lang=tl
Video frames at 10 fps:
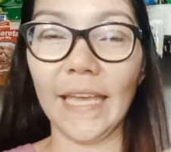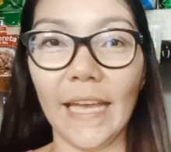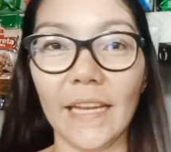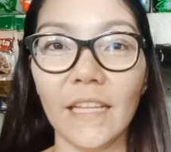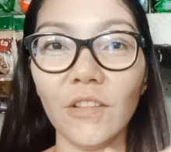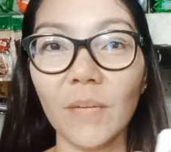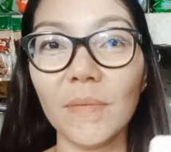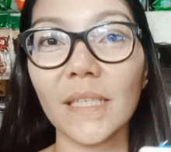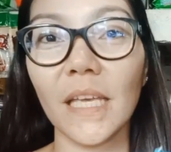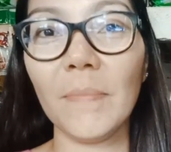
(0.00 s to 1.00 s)
Ayan. Dito
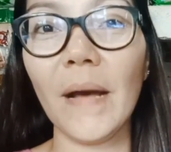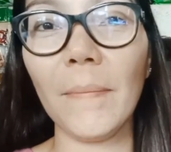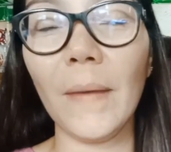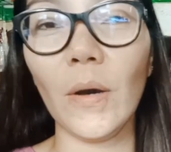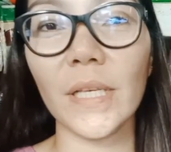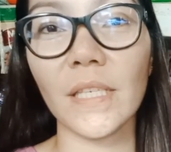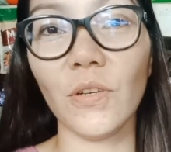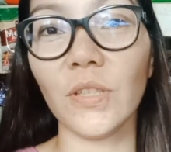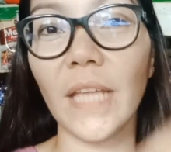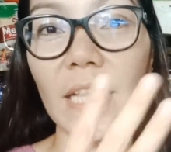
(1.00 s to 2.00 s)
naman sa ibabaw is
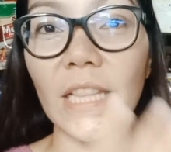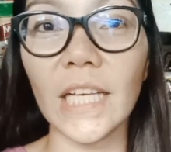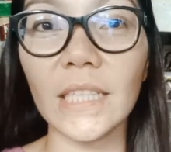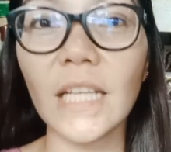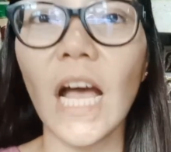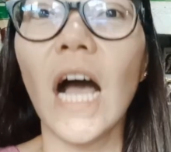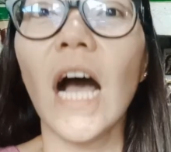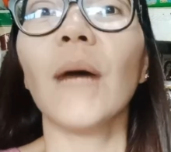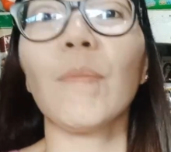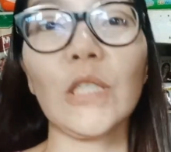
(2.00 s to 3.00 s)
yung detailed
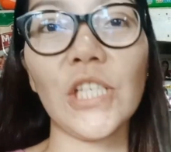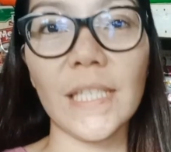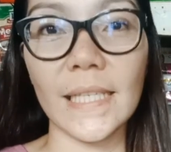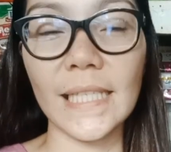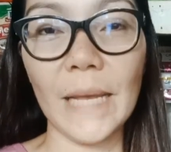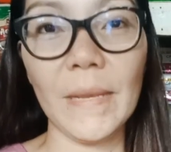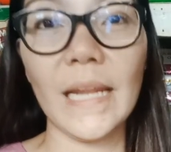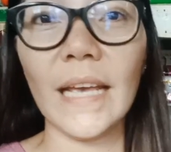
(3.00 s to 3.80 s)
purchases namin.